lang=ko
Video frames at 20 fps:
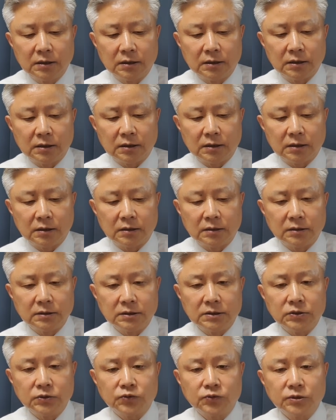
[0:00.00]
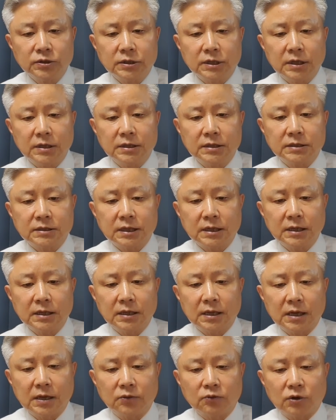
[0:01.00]
어, 이순자 여사에
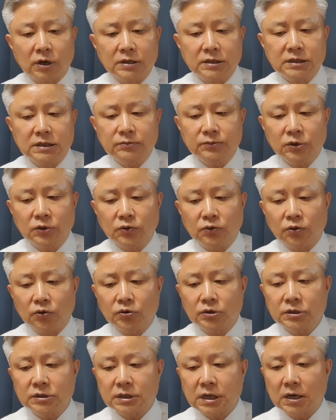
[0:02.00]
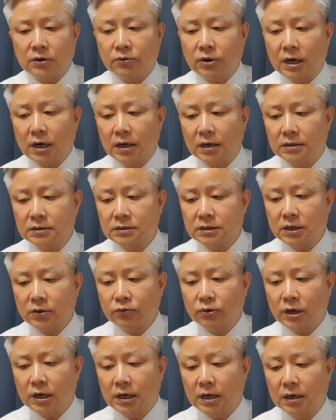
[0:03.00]
대한 관심은 오로지 사과,
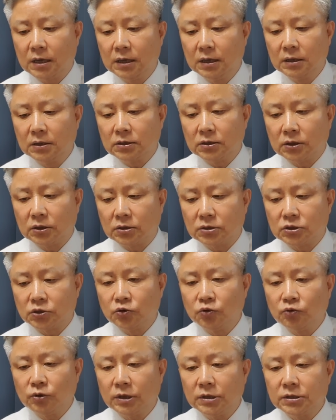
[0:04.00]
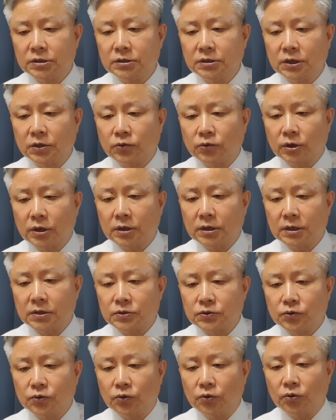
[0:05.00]
사과. 또 전두환 전 대통령에
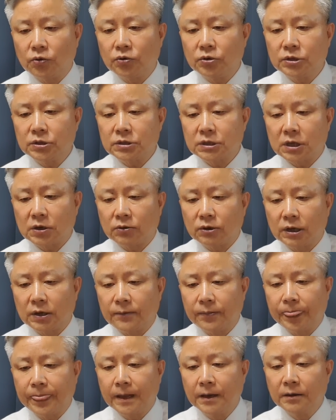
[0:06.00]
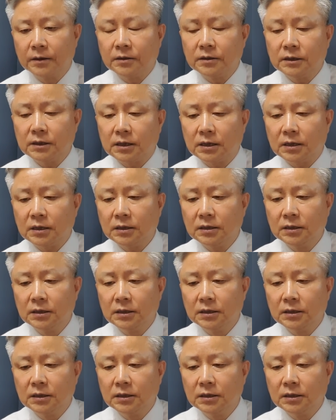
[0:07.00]
대해서도 오로지 사과. 그러니까